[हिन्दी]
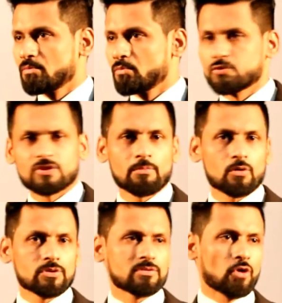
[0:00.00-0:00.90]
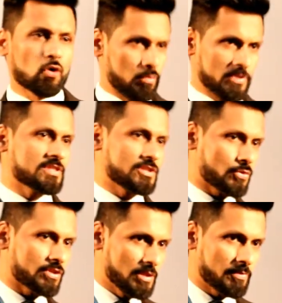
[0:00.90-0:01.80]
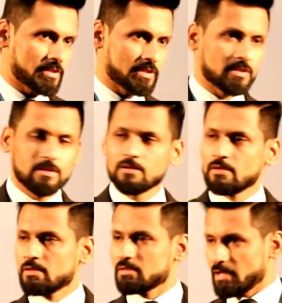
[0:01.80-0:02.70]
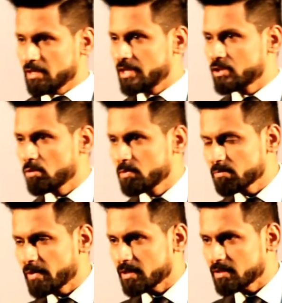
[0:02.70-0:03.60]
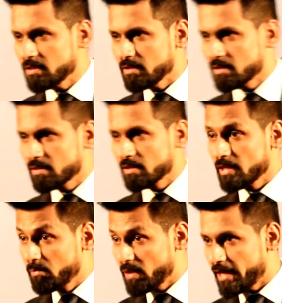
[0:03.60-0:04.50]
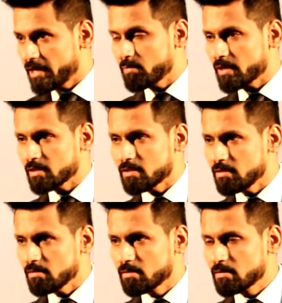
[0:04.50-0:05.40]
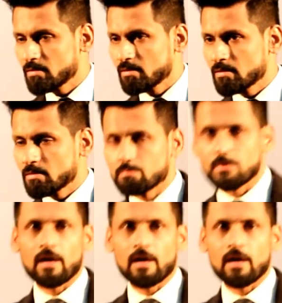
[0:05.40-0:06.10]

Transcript: उस समय कुछ डॉक्यूमेंट्स की जरूरत नहीं पड़ती थी तेरी एक डेट ऑफ बर्थ मांगी थी ईमेल आईडी मांगी थी बोला